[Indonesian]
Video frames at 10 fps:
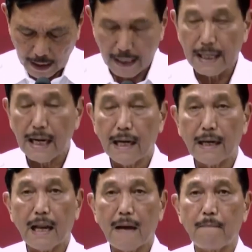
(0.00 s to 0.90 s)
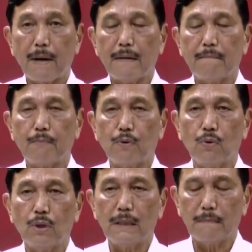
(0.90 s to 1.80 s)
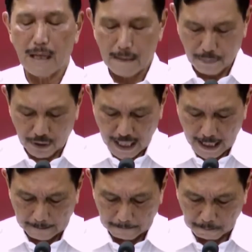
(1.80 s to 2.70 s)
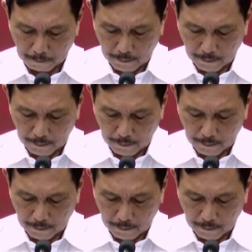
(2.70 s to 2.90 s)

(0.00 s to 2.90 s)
hingga 85 persen.